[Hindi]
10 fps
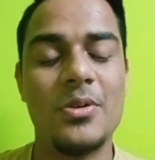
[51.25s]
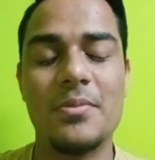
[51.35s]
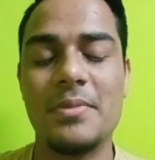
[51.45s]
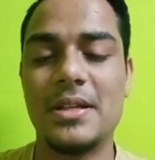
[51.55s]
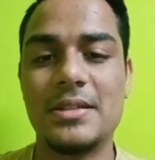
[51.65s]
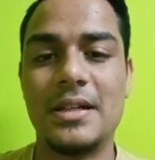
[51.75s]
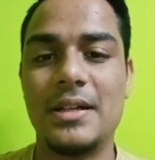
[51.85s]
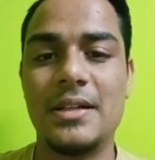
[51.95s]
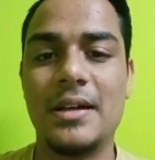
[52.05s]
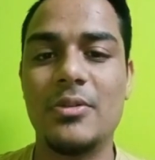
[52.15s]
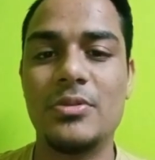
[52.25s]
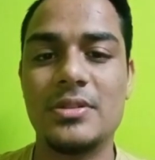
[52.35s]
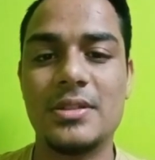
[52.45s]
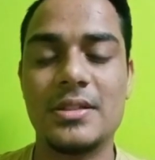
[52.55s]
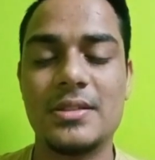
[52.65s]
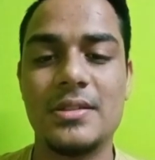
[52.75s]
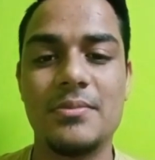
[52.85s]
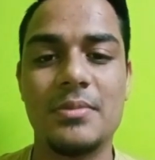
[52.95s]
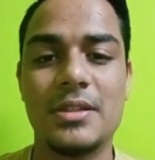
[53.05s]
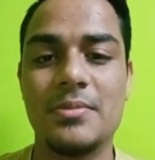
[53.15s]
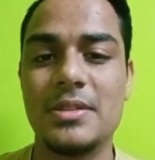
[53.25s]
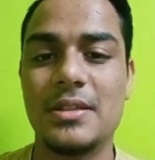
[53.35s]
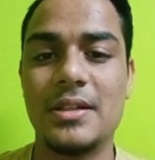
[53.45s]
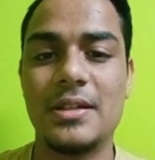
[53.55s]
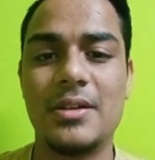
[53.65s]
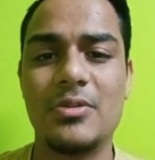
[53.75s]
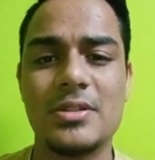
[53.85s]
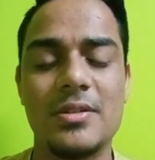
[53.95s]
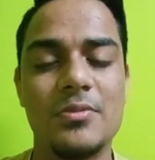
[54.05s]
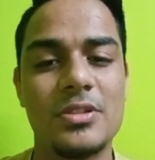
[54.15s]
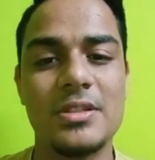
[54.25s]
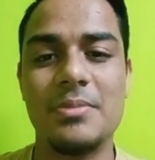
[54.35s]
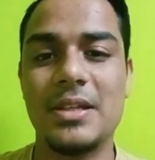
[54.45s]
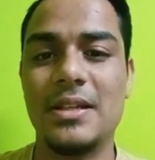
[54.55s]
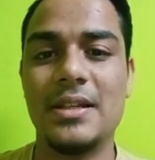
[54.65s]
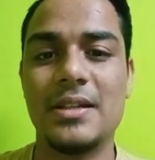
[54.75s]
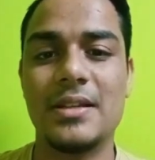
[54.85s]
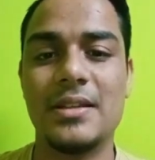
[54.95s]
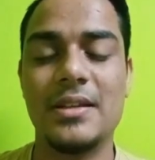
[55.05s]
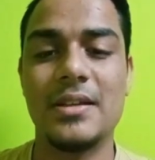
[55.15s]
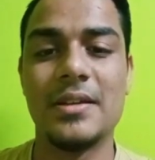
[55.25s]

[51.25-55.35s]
और मेरा सारा डाउट्स एक मतलब जितना डाउट्स है वो सब भी क्लियर करते